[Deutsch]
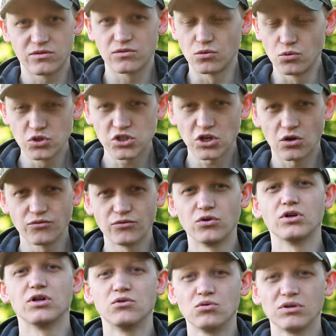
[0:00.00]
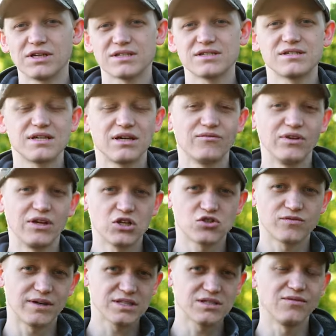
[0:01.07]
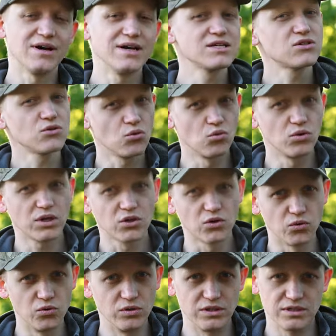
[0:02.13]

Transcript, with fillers: durchschauen würde, nur dass es entweder schwarz-weiß oder grün